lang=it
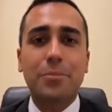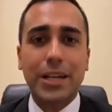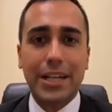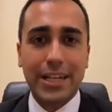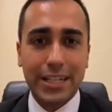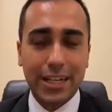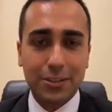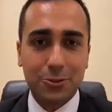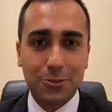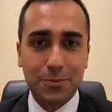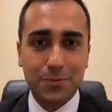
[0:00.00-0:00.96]

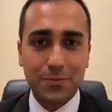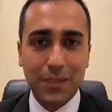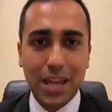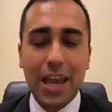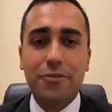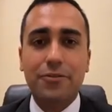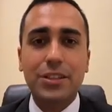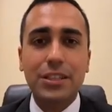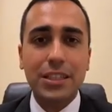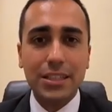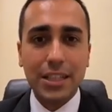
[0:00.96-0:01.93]
precariato. È
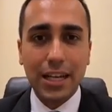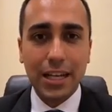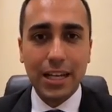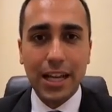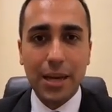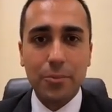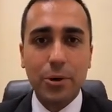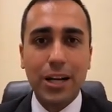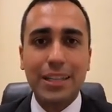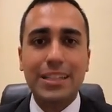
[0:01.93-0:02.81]
finita l'epoca